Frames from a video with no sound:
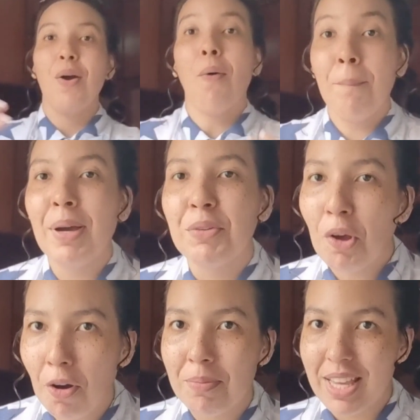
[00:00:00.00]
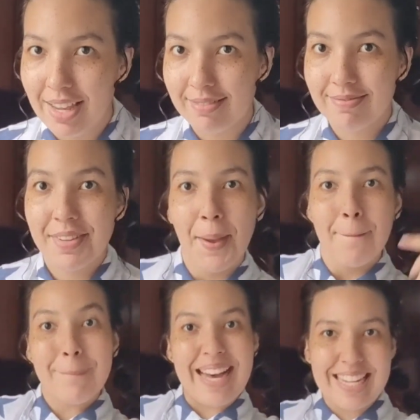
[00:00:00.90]
O meu nome é
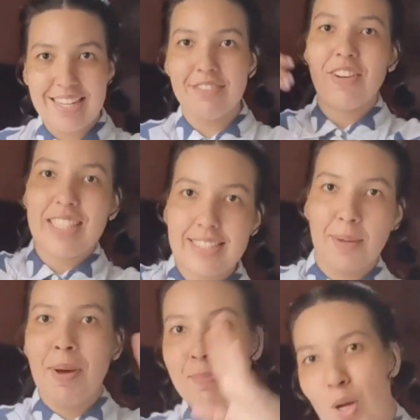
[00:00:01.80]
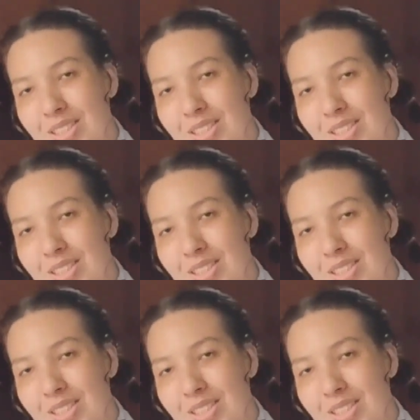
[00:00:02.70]
Maria Fernanda Barbosa